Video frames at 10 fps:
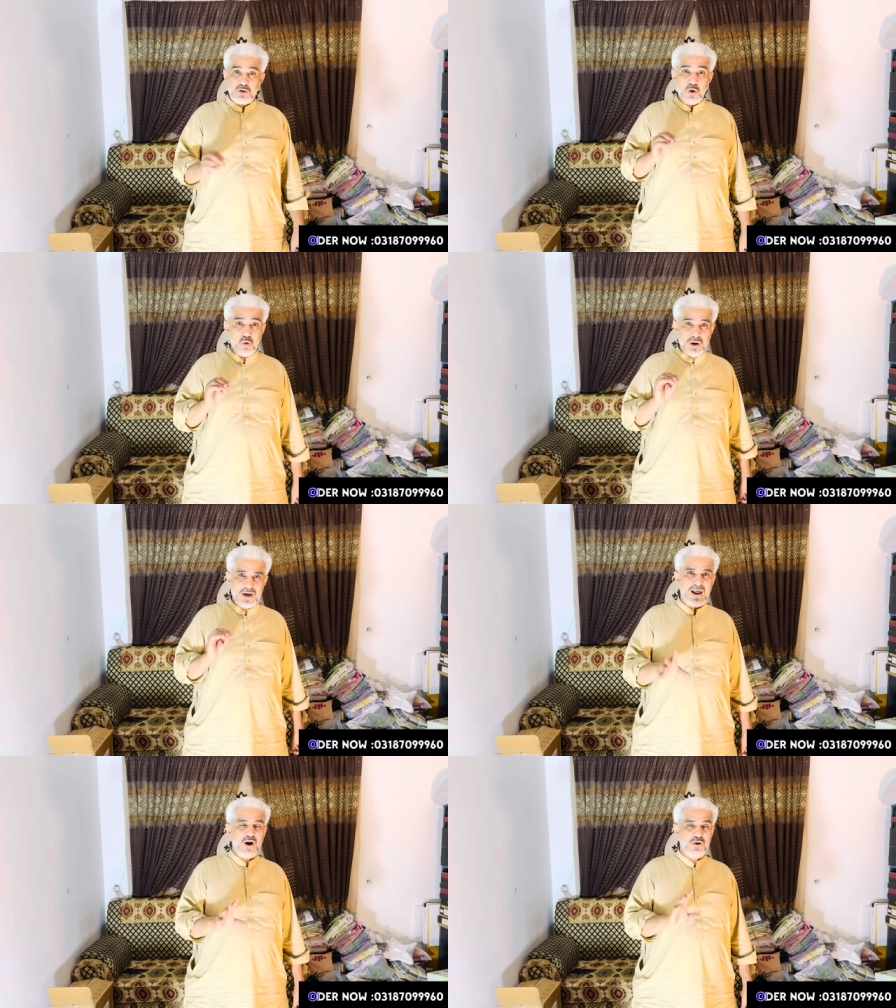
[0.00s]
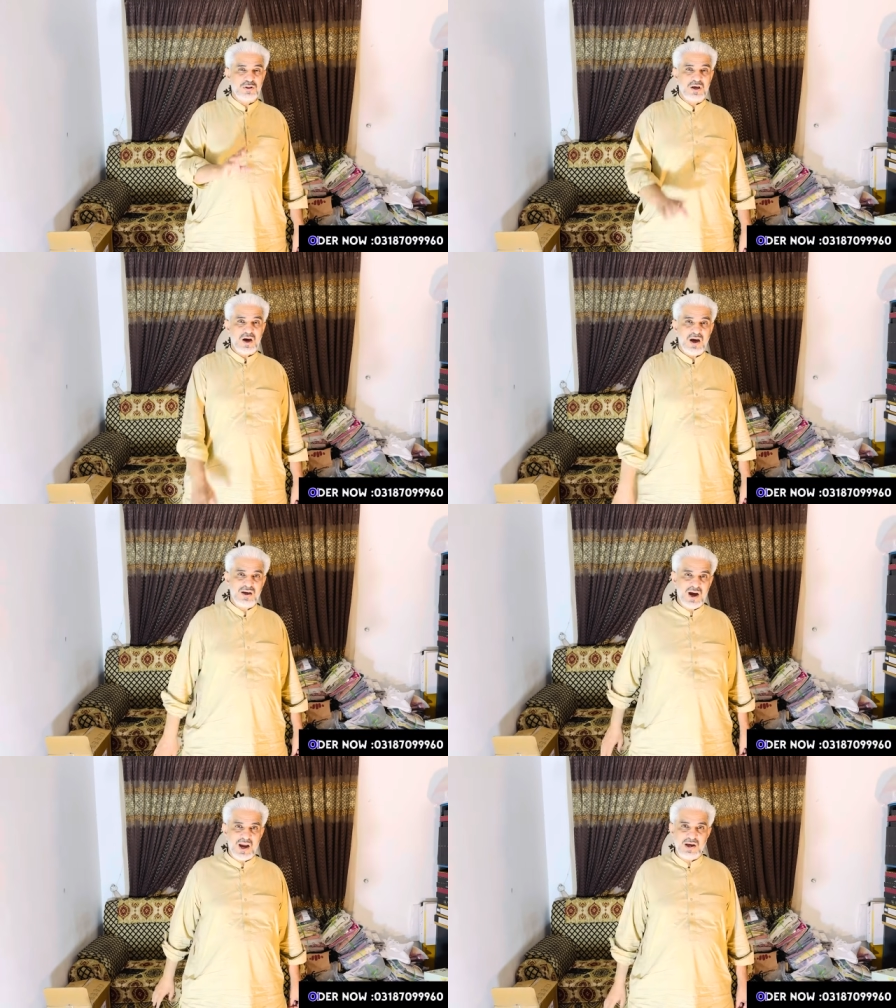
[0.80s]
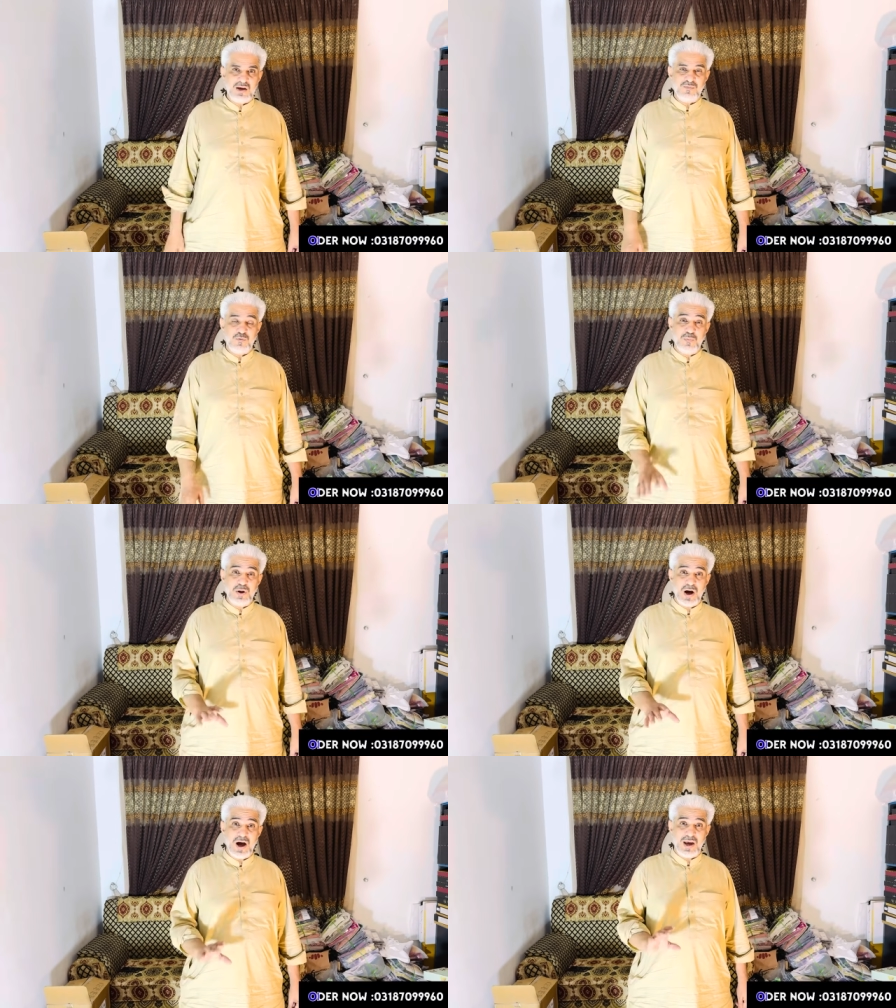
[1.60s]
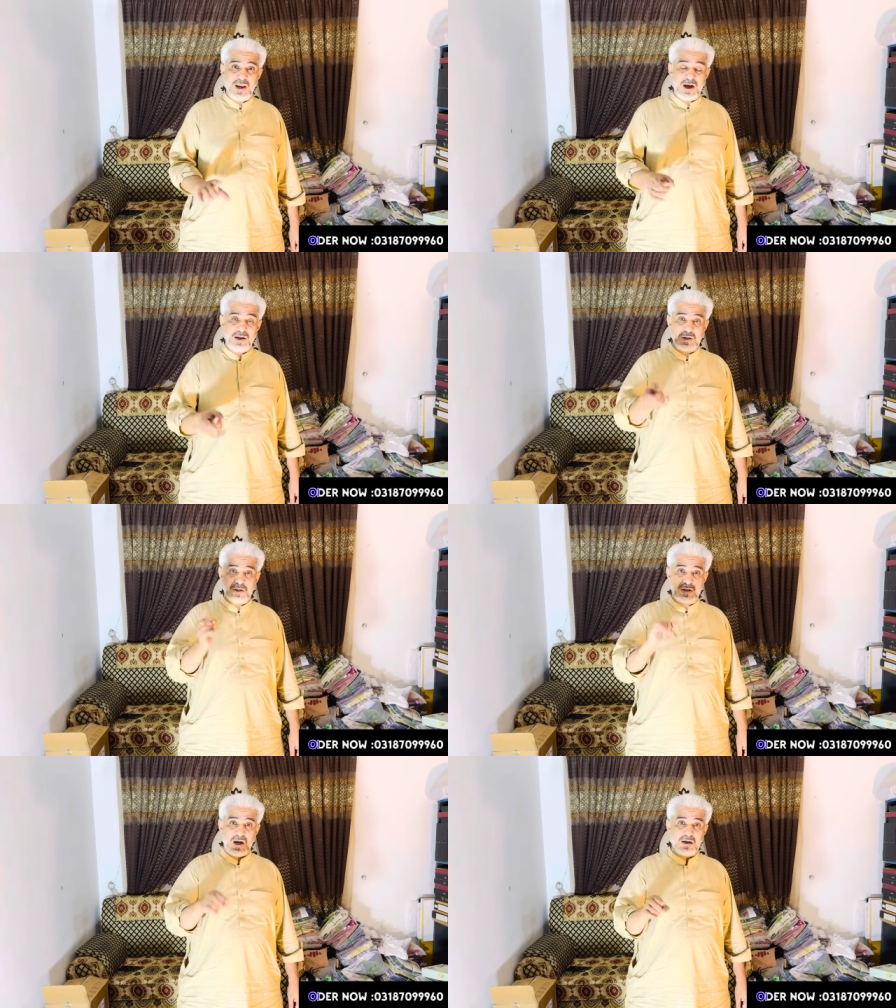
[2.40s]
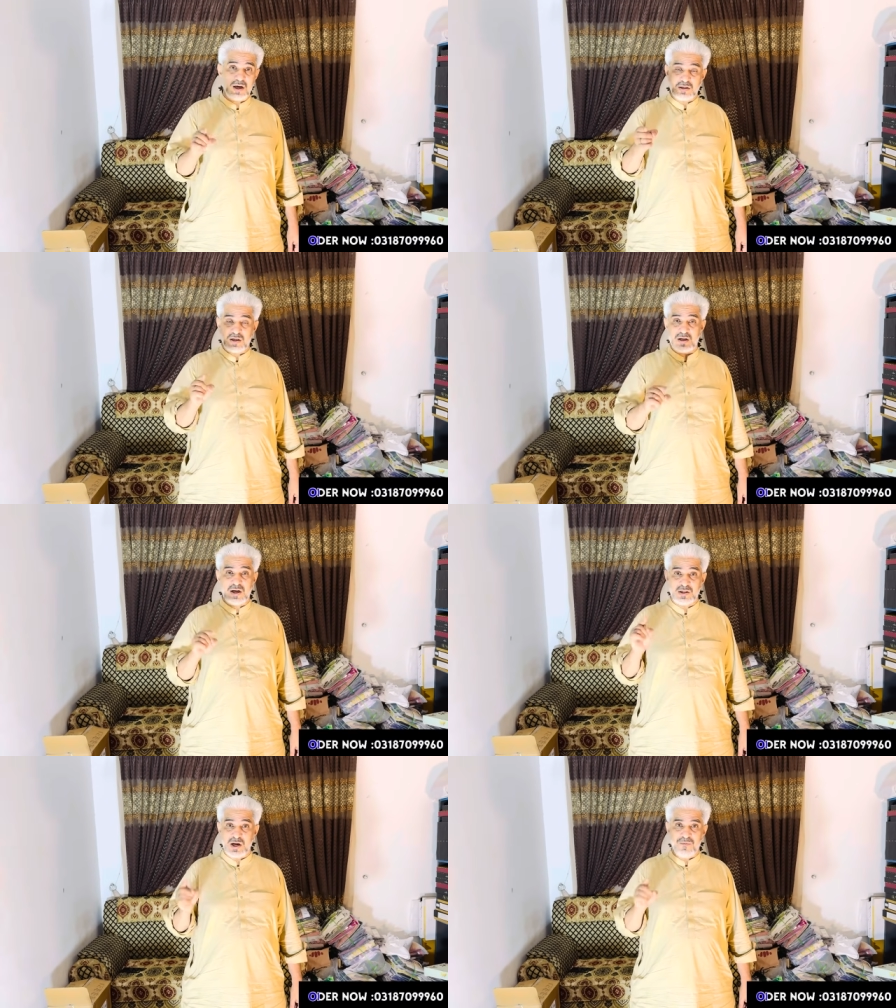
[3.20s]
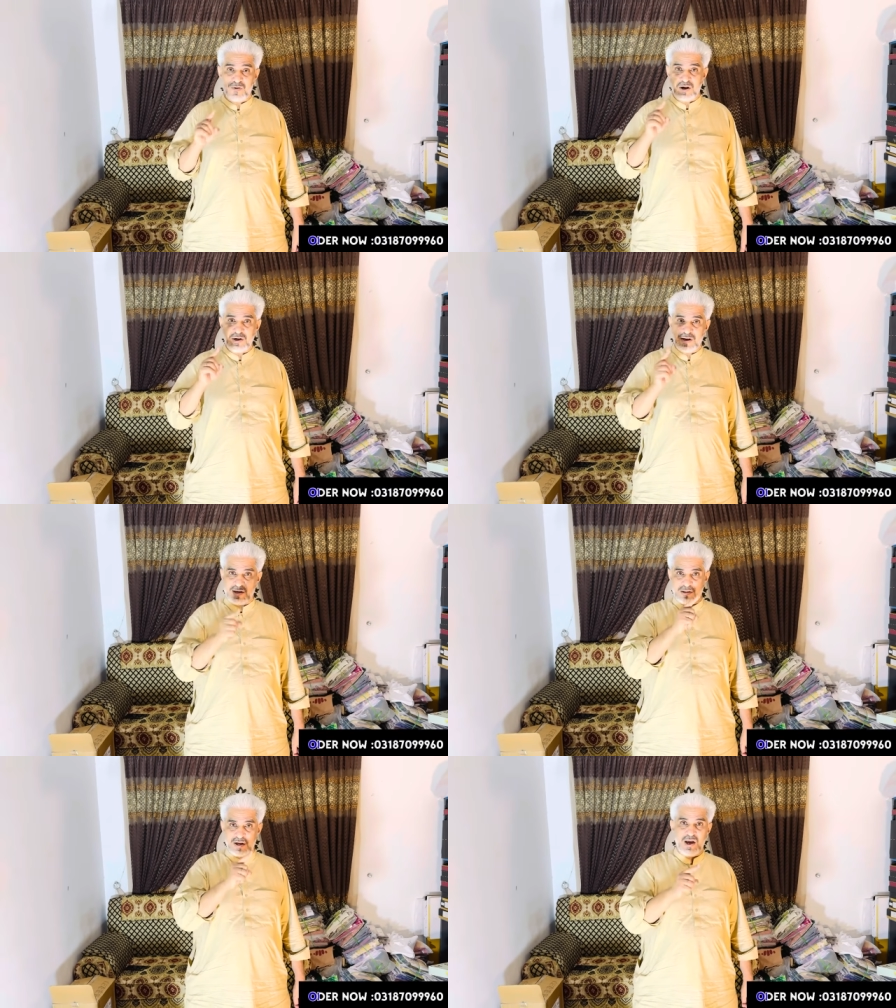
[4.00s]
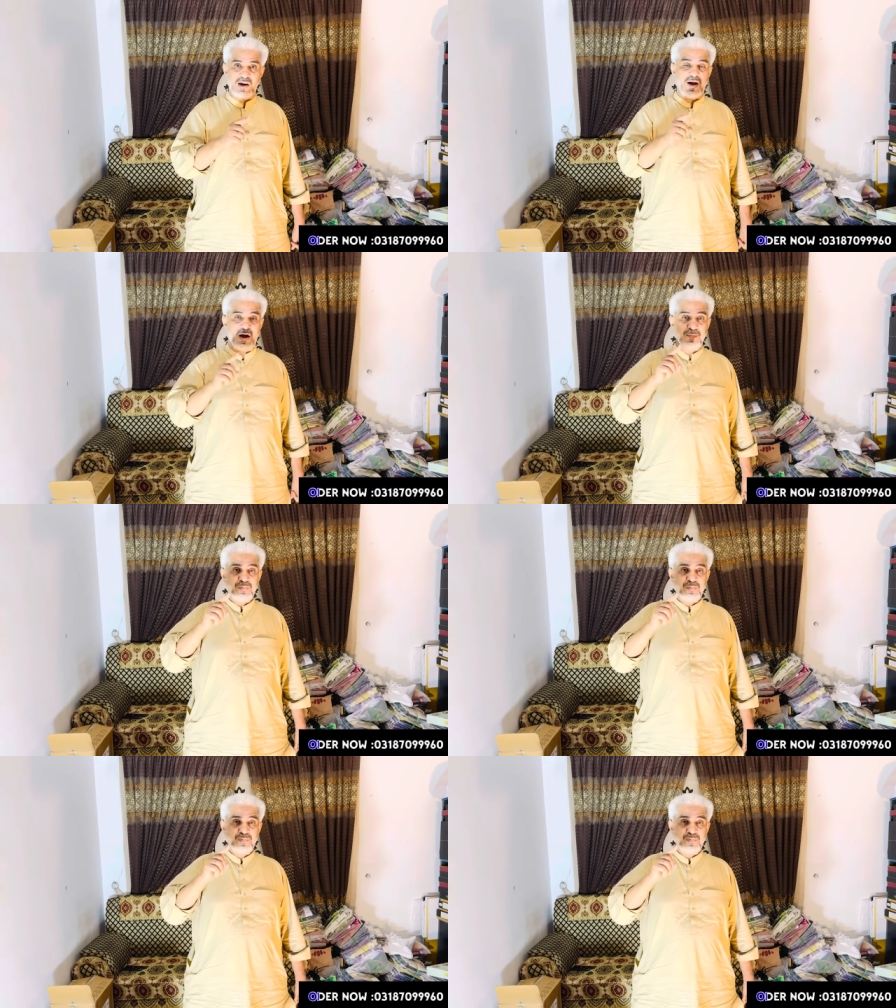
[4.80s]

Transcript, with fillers: डोरिया लॉन दिखाई जाएगी वो भी आयना जिसका केसरी है जाफरानी टेक्सटाइल का